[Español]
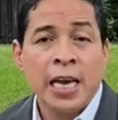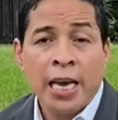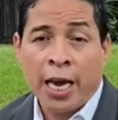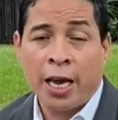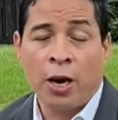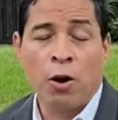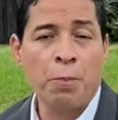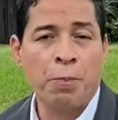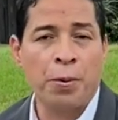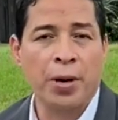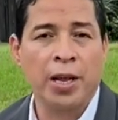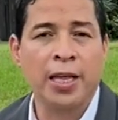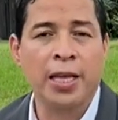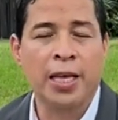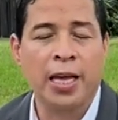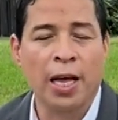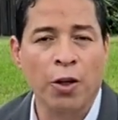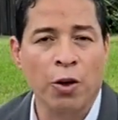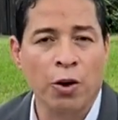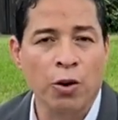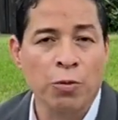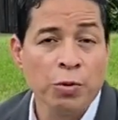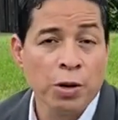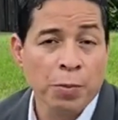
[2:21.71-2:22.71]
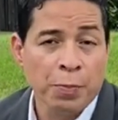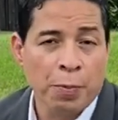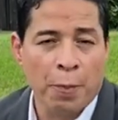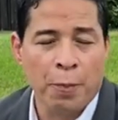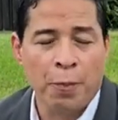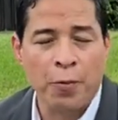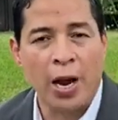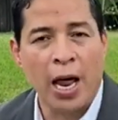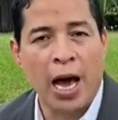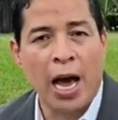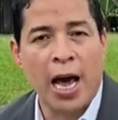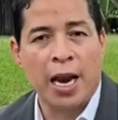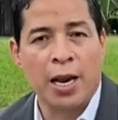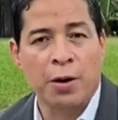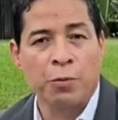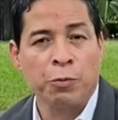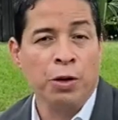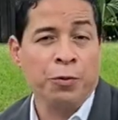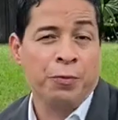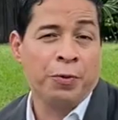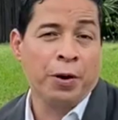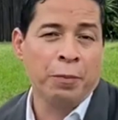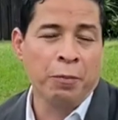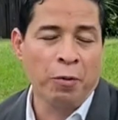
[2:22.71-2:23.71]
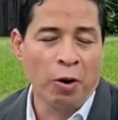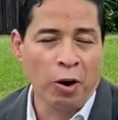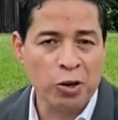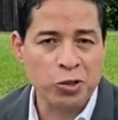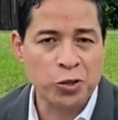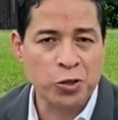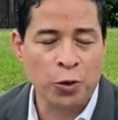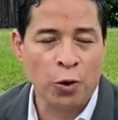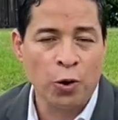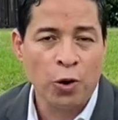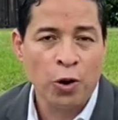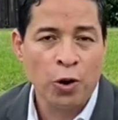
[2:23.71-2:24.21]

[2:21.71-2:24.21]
era un predicador muy popular, muy famoso,